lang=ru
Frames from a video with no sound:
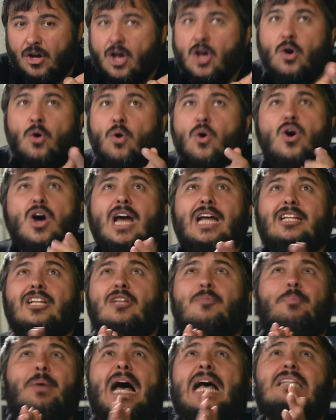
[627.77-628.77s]
О,
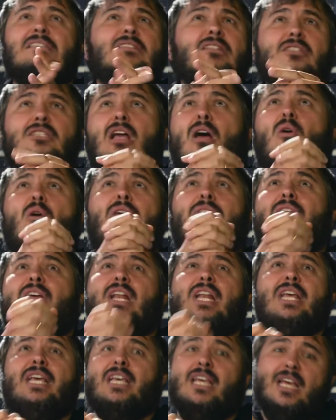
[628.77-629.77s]
этот пастор такой
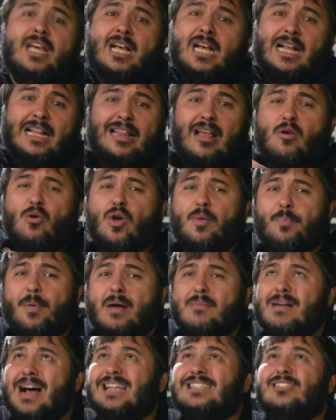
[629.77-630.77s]
великий, такой
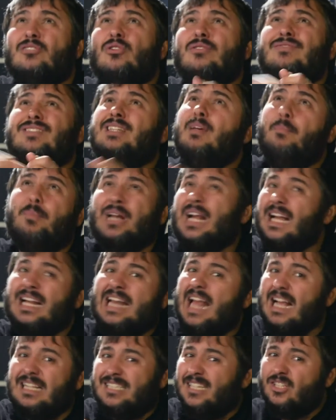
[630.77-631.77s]
помазанный, он все
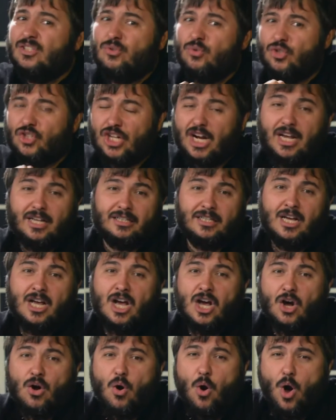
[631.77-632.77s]
проклятия разрушает.
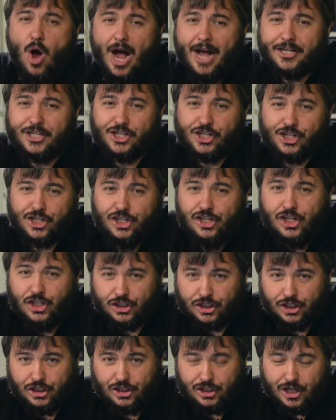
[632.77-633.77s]
О,
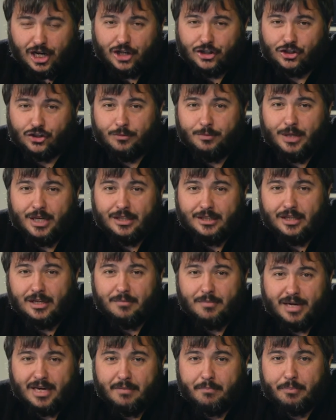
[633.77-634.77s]
очнитесь, очумелые
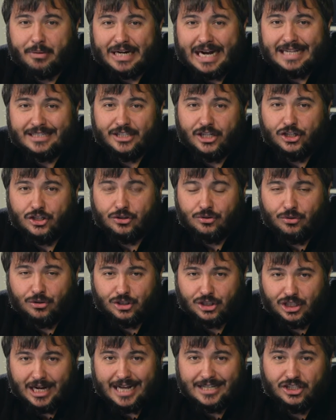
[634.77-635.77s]
мои братья и
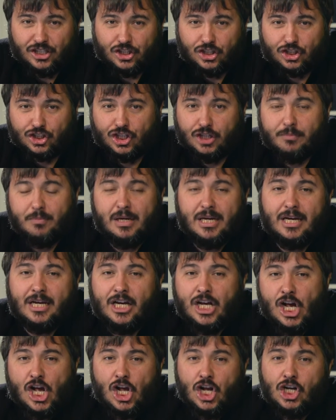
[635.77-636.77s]
сестры, одержимые
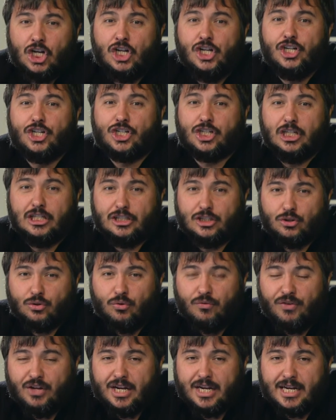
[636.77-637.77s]
личностью
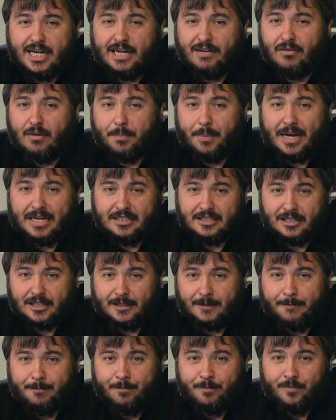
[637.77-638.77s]
великого
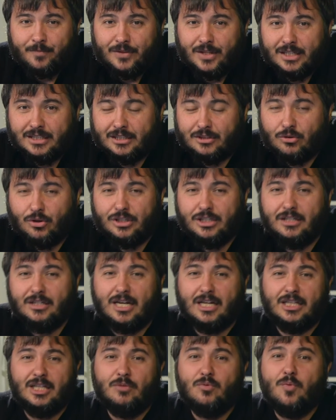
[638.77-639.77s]
пастора. Знаете, то они к
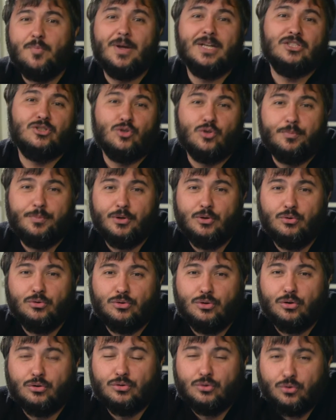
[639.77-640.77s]
одному пастору бегут,
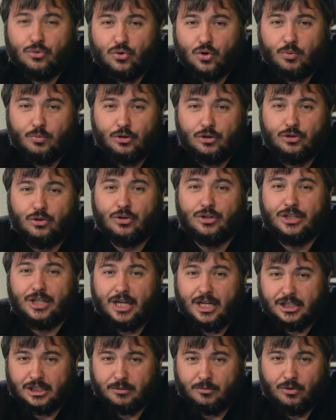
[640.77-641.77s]
то к другому, то к
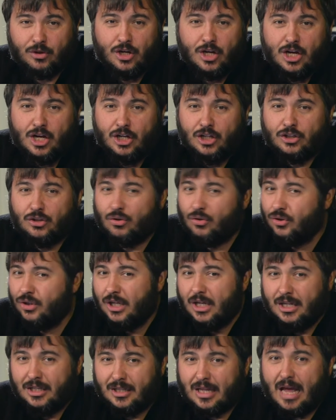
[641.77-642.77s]
третьему. То
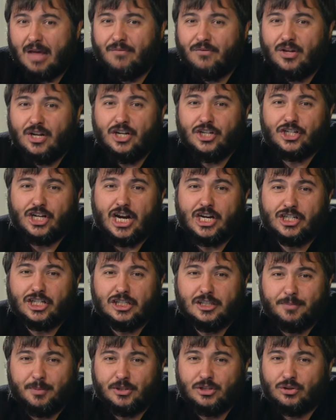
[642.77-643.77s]
там величайший
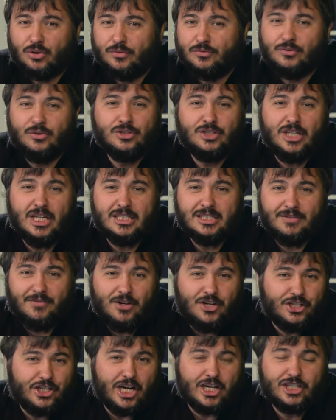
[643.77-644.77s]
из пасторов, то здесь
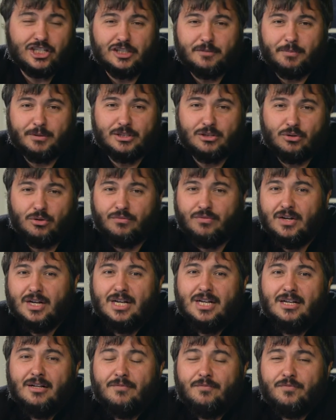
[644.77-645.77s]
величайший из пасторов.
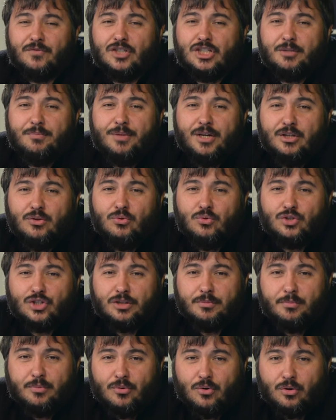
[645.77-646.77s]
Тебе
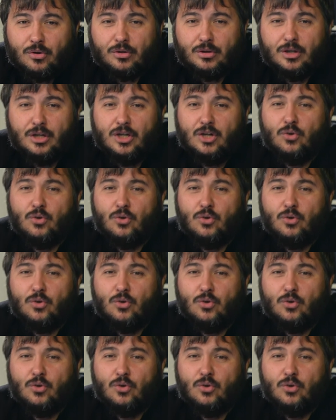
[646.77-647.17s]
нужен Бог.